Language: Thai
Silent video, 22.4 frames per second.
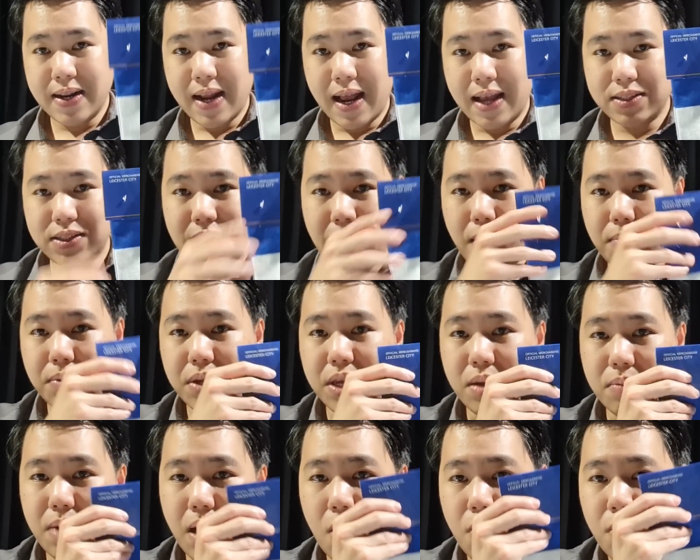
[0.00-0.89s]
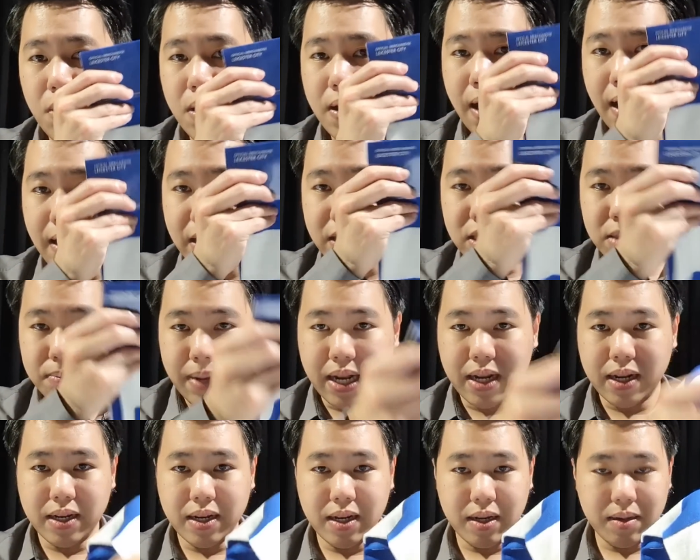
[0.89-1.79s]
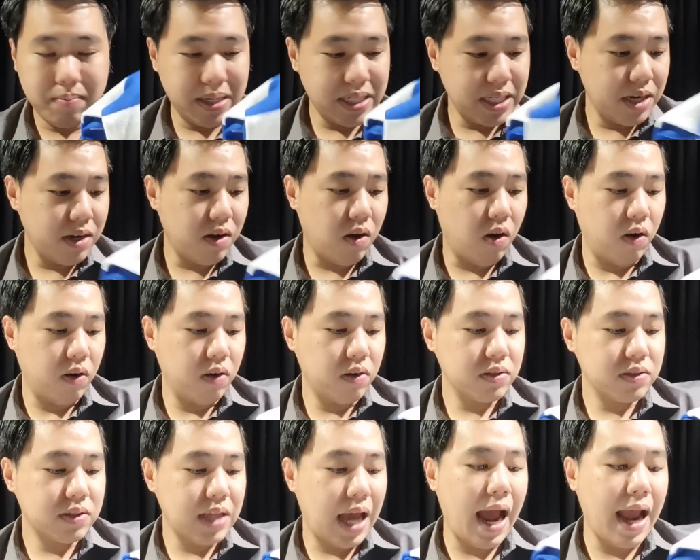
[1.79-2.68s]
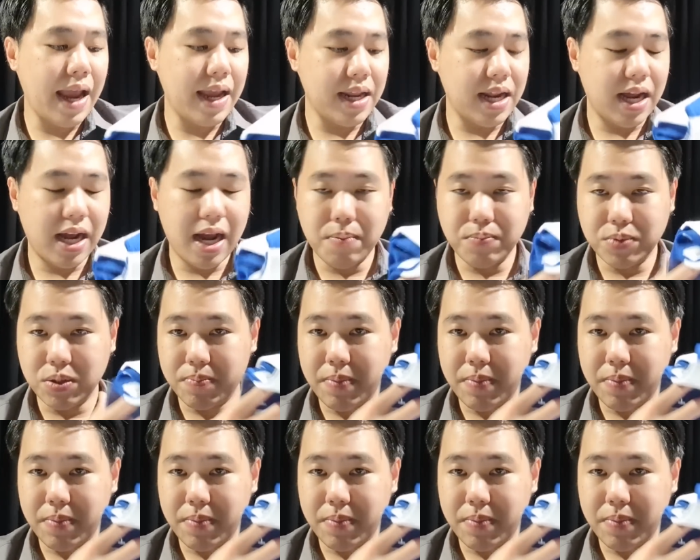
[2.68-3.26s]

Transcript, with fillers: น้าสนามคิงพาวเวอร์อันนี้จะเป็นไม่ใช่ของไทยนะครับ